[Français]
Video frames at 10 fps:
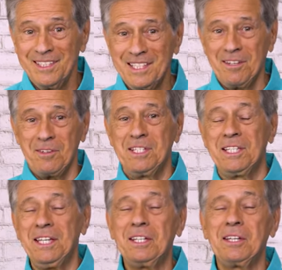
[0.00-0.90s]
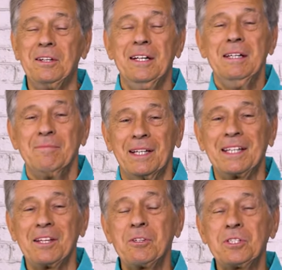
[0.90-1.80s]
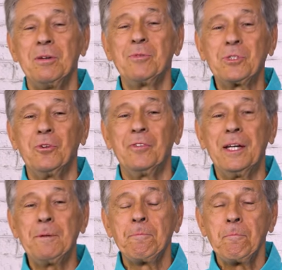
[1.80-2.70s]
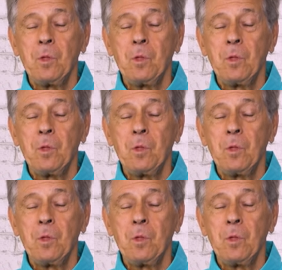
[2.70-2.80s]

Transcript: Ça veut dire que maintenant que nous sommes sauvés,